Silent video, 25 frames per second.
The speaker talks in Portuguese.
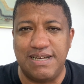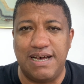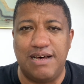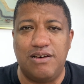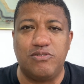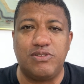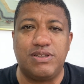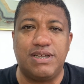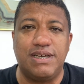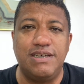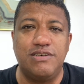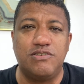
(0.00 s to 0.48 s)

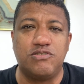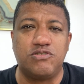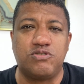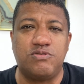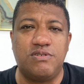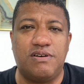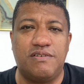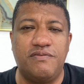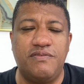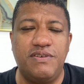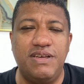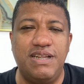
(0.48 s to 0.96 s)
Ah, tá aí, eu
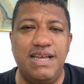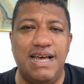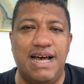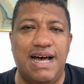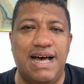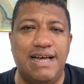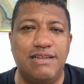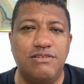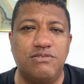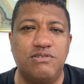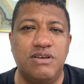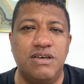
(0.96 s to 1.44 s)
sou
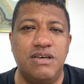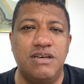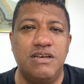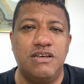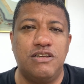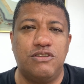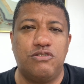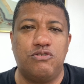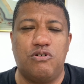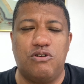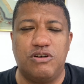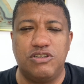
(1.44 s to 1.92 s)
afiliado
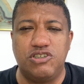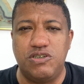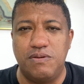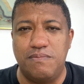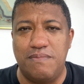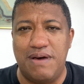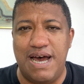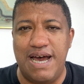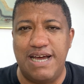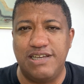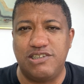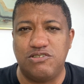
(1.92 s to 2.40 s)
no
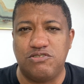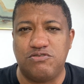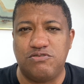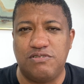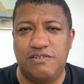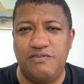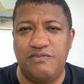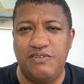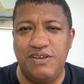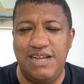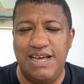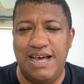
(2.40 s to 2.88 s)
Hotmart, eu
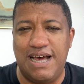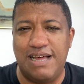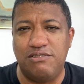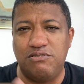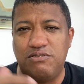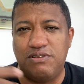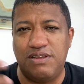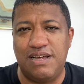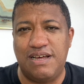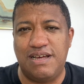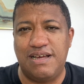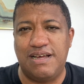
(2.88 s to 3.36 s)
sou
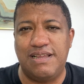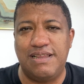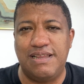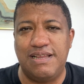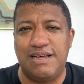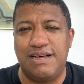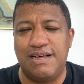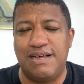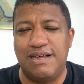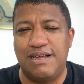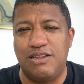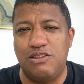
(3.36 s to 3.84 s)
afiliado na,
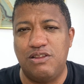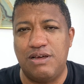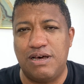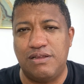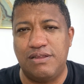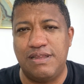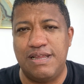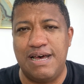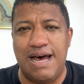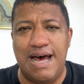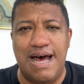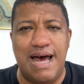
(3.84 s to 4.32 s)
na, na,
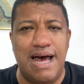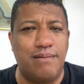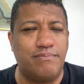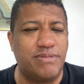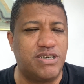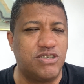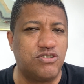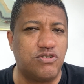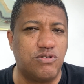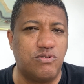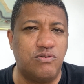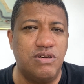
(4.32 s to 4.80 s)
na
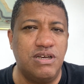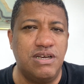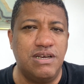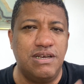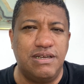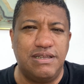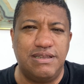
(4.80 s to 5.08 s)
Amazon,